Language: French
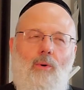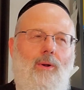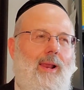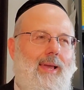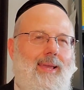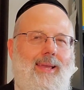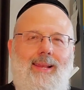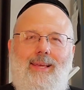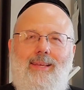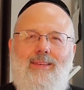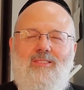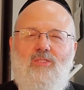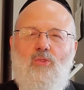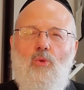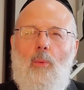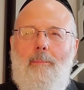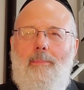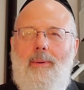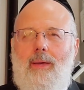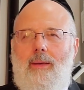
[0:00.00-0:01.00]
il est
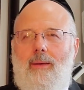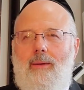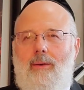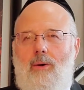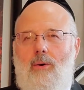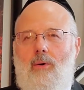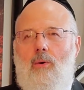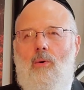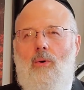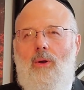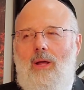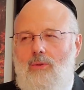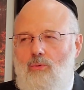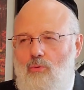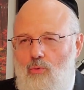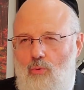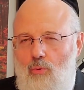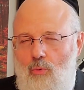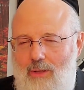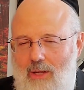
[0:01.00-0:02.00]
estompé. On
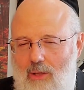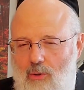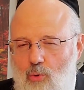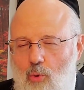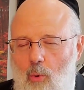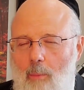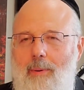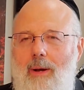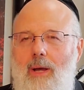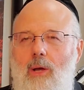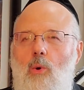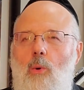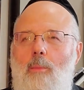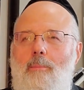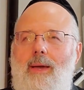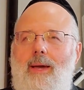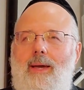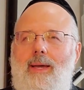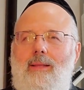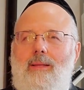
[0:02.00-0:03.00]
a, tout pris le
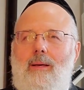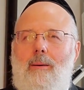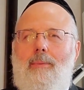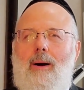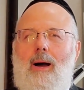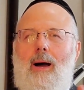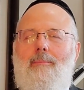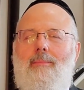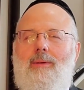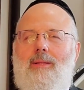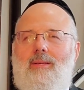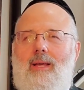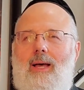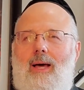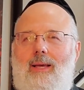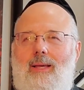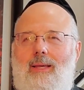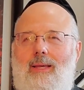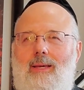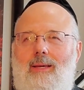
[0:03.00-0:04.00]
mérite d'Abraham
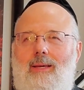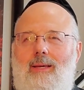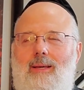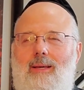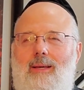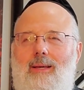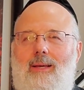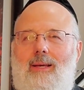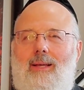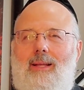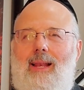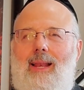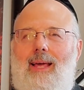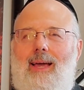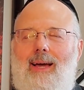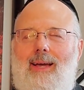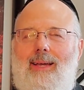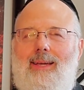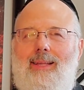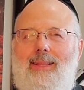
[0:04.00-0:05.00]
Itzhak, Et
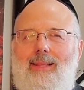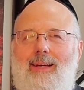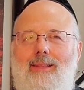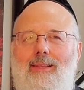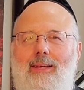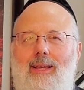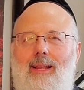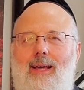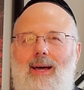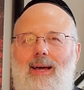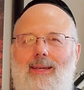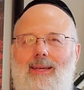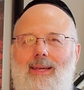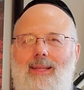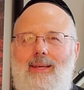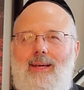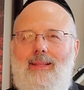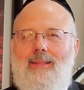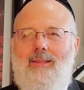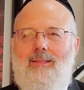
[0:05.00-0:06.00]
la
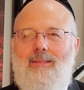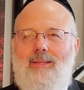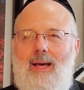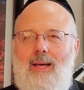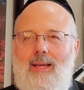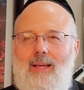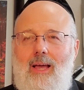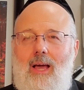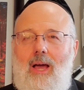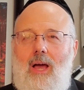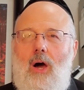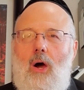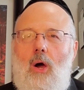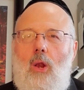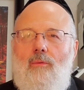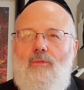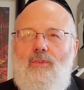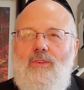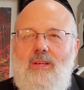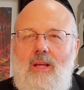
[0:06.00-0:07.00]
Hakedat Yitzhak.
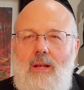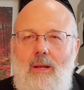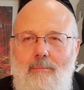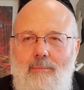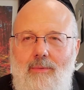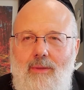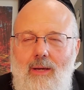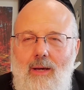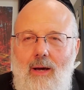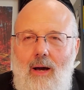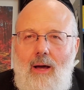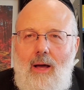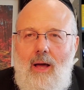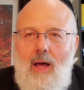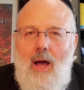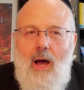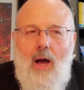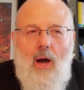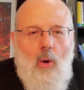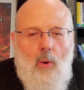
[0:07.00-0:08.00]
Alors vous allez me dire,
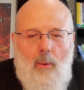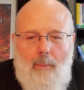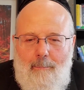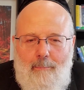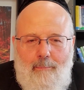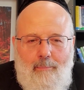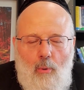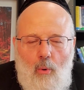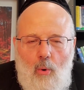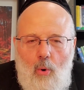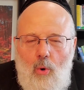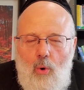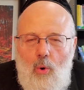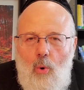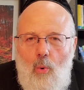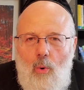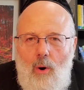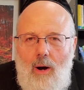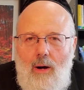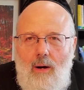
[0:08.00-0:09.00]
alors
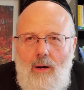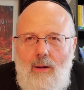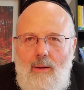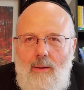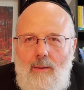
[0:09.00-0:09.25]
pourquoi